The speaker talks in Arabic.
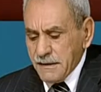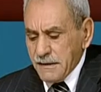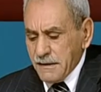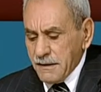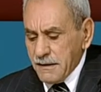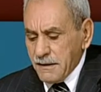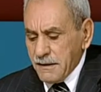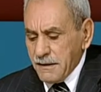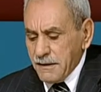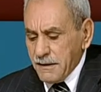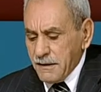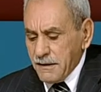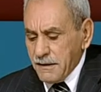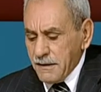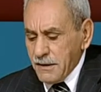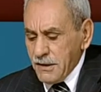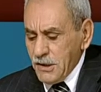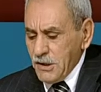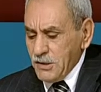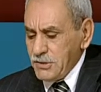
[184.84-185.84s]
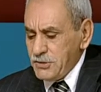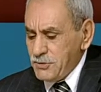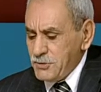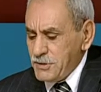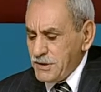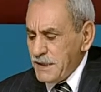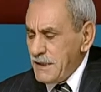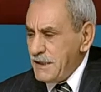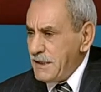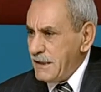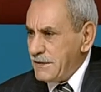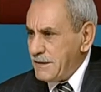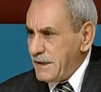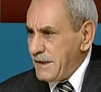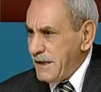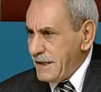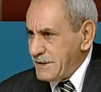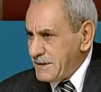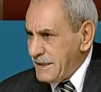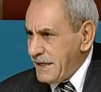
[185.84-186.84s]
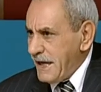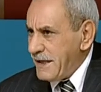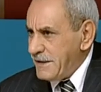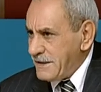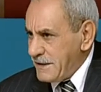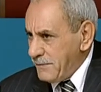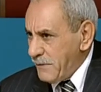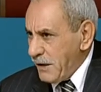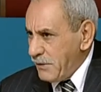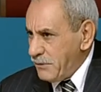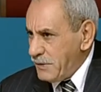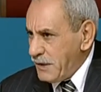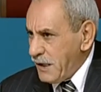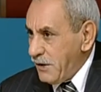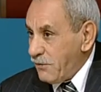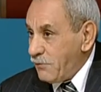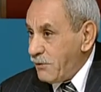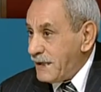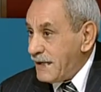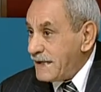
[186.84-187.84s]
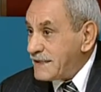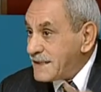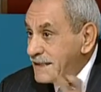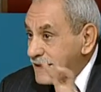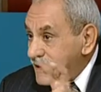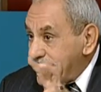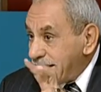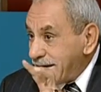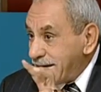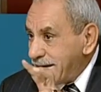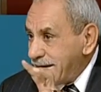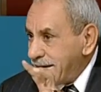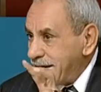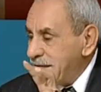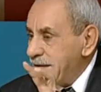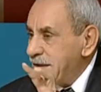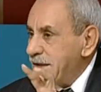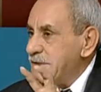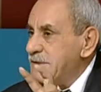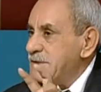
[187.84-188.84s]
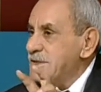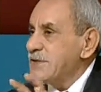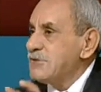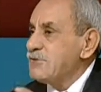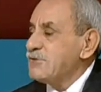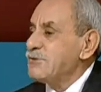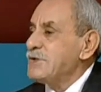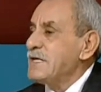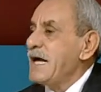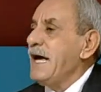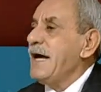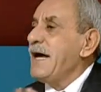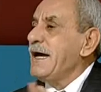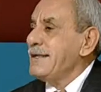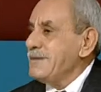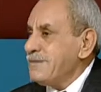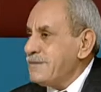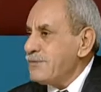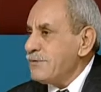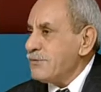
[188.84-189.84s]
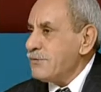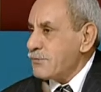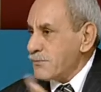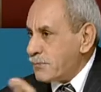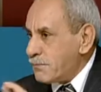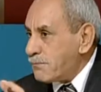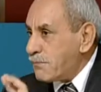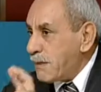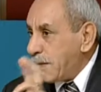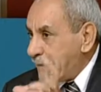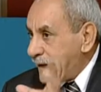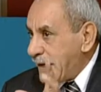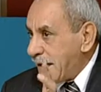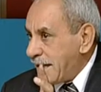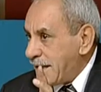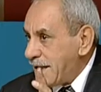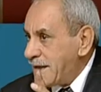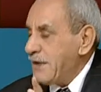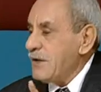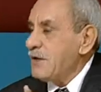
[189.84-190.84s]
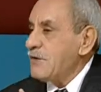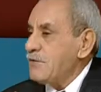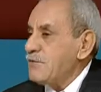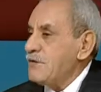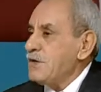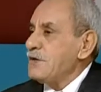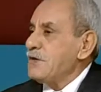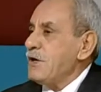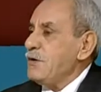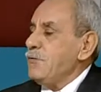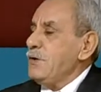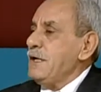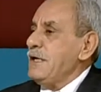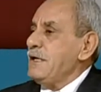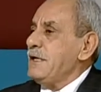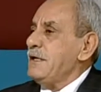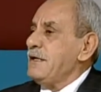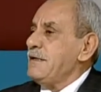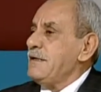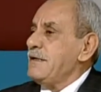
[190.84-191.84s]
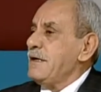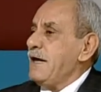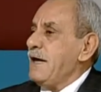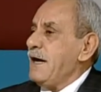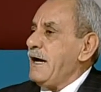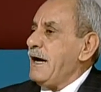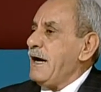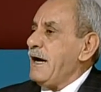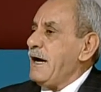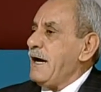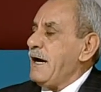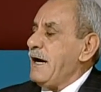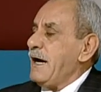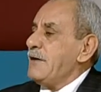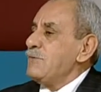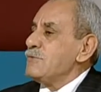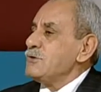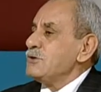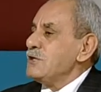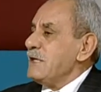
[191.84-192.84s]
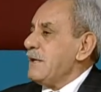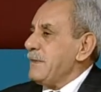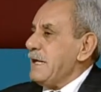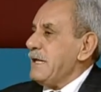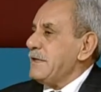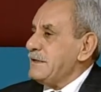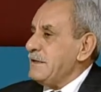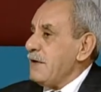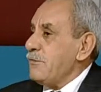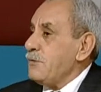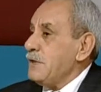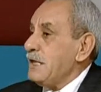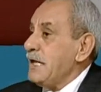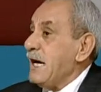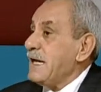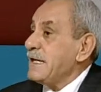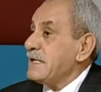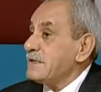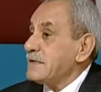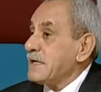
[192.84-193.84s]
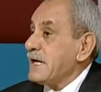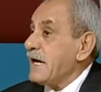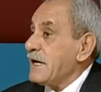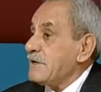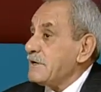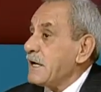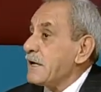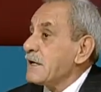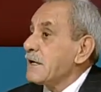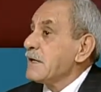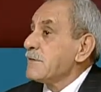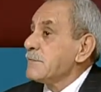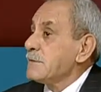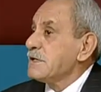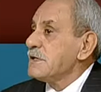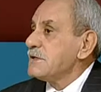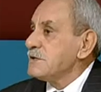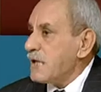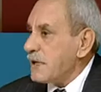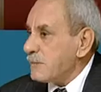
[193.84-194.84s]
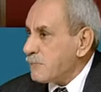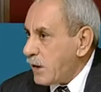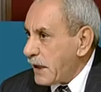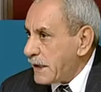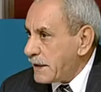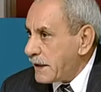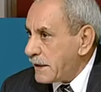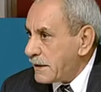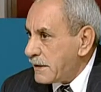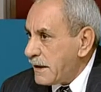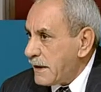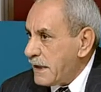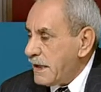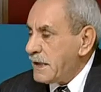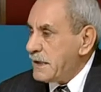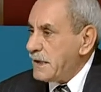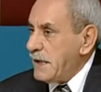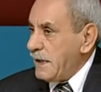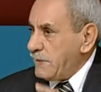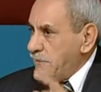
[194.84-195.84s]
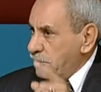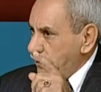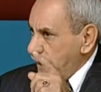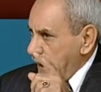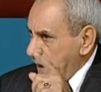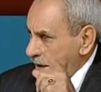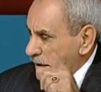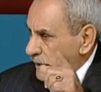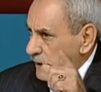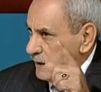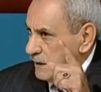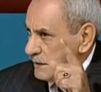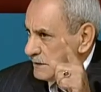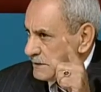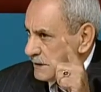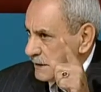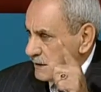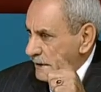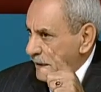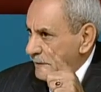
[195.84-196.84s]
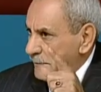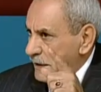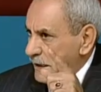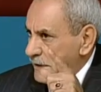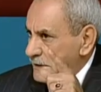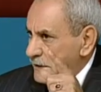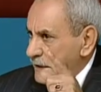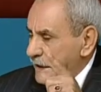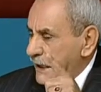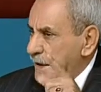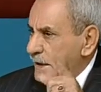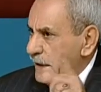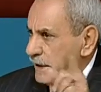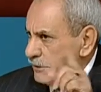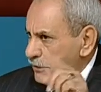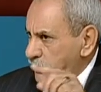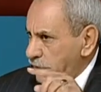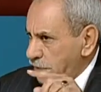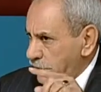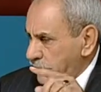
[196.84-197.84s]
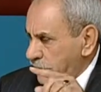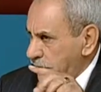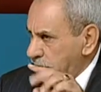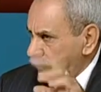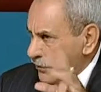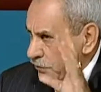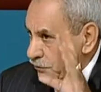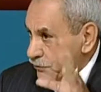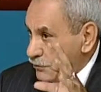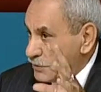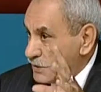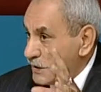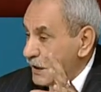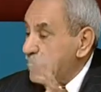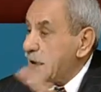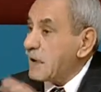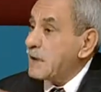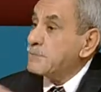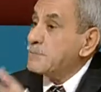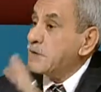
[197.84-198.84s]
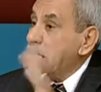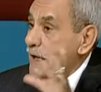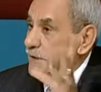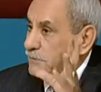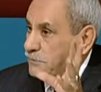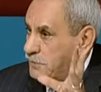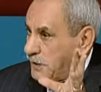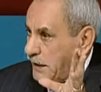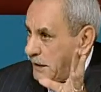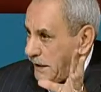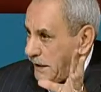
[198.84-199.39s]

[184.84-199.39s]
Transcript: آه، جزئية الأسلحة الكيماوية والتي ستساعد ربما في توحيد المجتمع الدولي على اتخاذ قرار باتجاه معين لأنه هذا الاستخدام الأسلحة لن يرضي روسيا رغم تعنتها